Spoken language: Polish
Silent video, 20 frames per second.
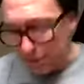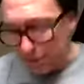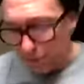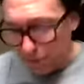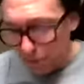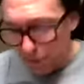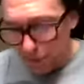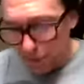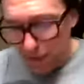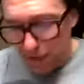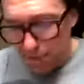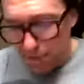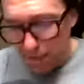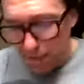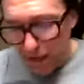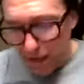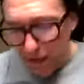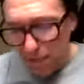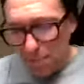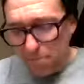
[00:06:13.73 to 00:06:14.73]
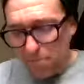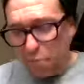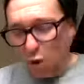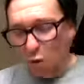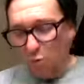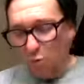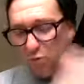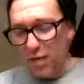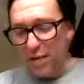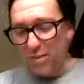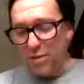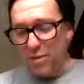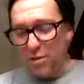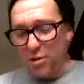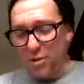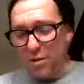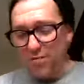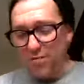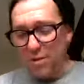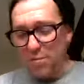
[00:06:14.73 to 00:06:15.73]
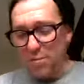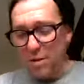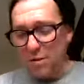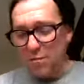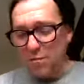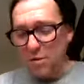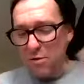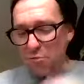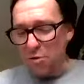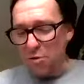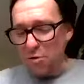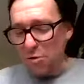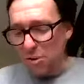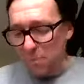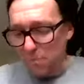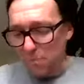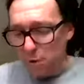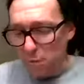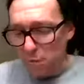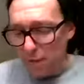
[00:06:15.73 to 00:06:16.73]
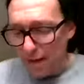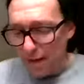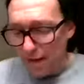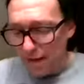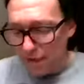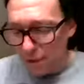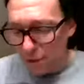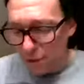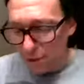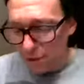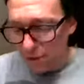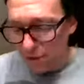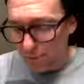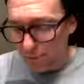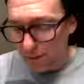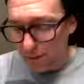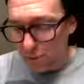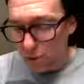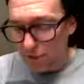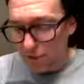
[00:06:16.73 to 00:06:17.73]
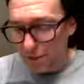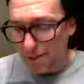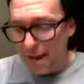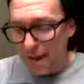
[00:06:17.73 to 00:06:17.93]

na saksofonie. Powietrze wypełniło się pomarańczowymi